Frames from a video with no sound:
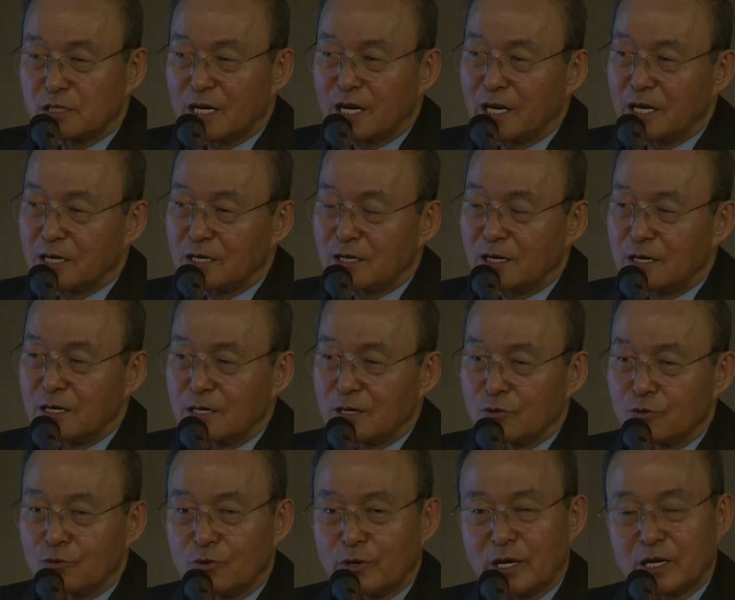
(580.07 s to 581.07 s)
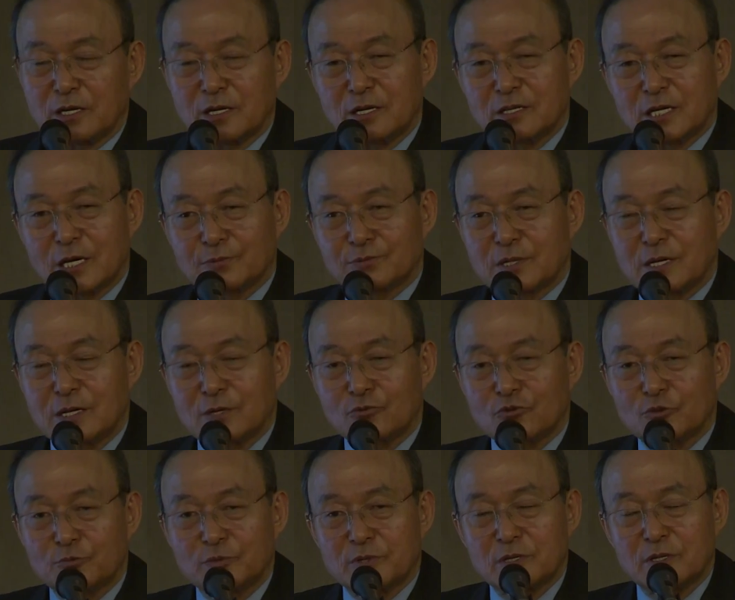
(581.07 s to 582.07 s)
다 해결하려고 해결은 다 쓰려고
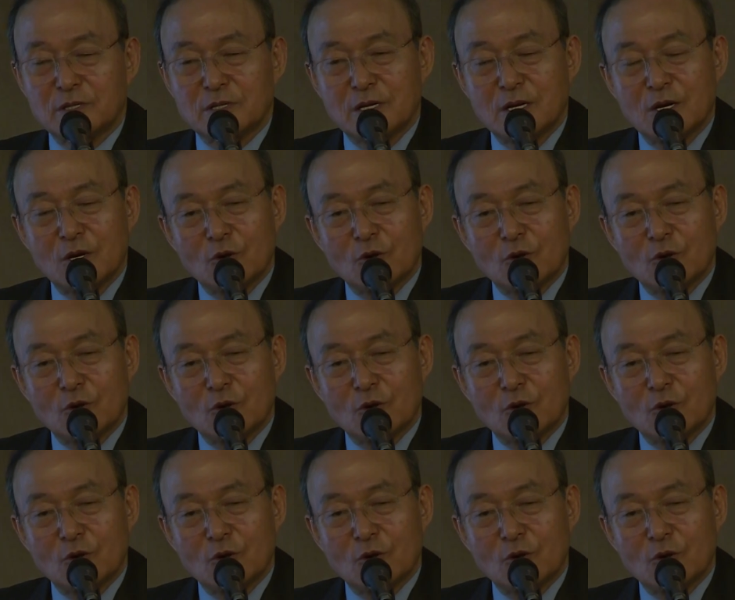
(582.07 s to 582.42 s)
그러면은